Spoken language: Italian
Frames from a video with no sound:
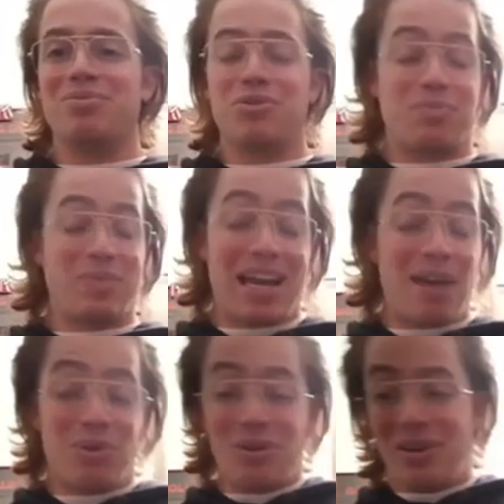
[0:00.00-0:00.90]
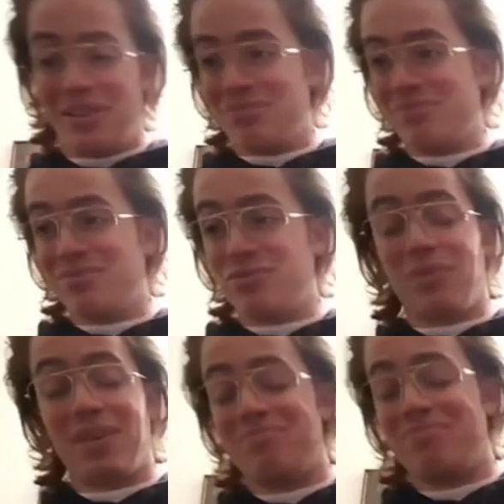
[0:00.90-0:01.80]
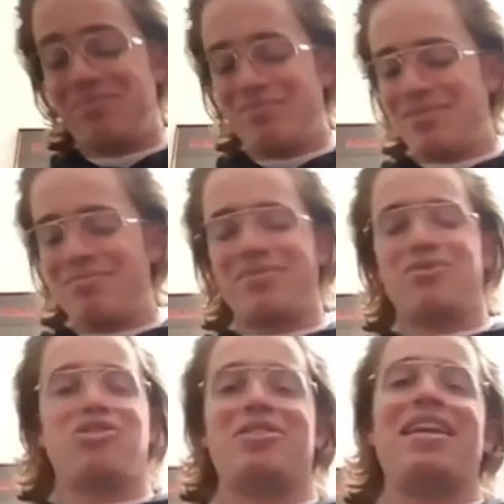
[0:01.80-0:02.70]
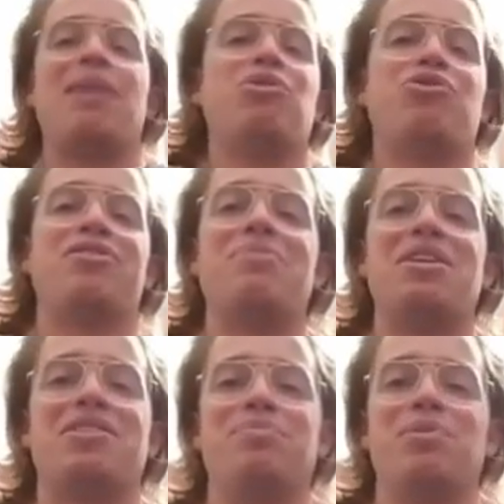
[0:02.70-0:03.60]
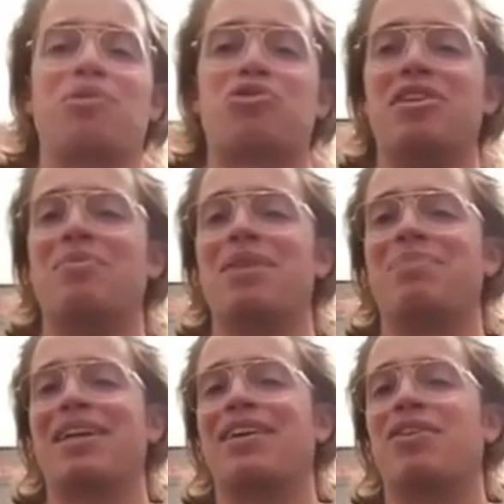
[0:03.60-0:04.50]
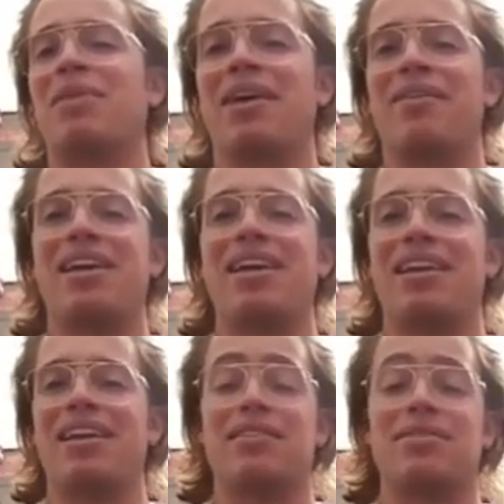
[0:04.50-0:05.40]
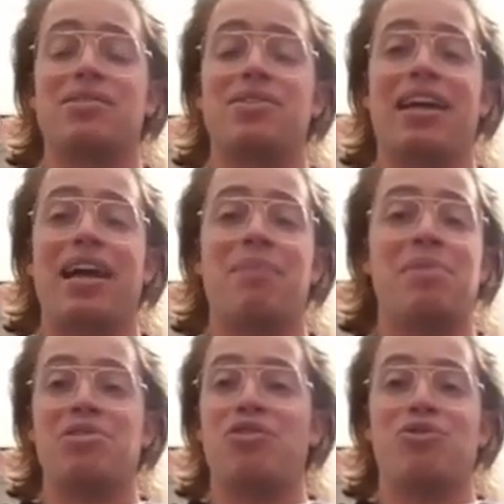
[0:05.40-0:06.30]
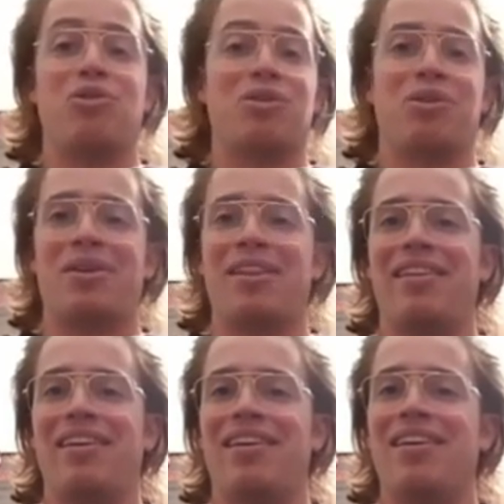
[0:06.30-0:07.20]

speriamo, insomma, teniamoci ottimisti il più possibile perché ormai qui la situazione cambia ogni giorno, quindi...